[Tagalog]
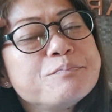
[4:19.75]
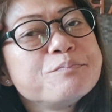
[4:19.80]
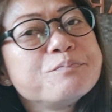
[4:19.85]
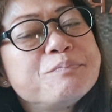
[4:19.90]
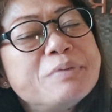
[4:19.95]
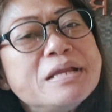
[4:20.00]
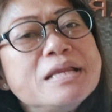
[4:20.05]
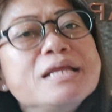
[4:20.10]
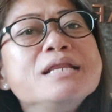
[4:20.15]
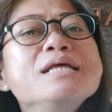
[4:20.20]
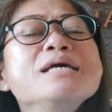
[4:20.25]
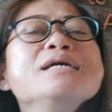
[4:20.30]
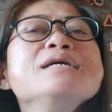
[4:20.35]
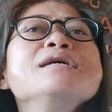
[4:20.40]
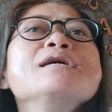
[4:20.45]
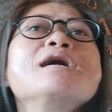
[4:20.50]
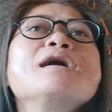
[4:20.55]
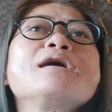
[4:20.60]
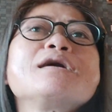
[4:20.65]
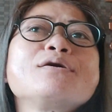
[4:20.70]

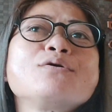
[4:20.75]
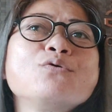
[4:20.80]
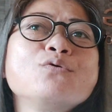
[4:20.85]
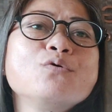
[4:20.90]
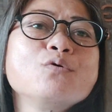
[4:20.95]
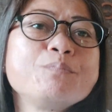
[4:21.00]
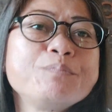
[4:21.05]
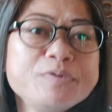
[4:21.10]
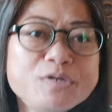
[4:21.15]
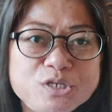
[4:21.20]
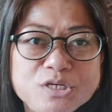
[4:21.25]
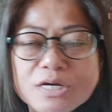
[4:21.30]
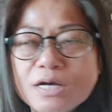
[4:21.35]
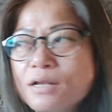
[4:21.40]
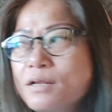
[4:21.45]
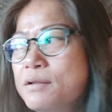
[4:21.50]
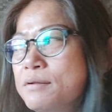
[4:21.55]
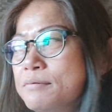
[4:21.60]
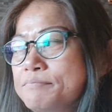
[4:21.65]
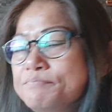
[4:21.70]
Baliling ako
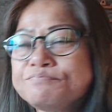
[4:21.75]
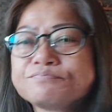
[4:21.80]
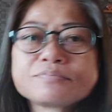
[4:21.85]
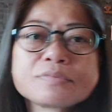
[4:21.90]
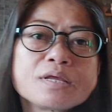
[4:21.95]
official.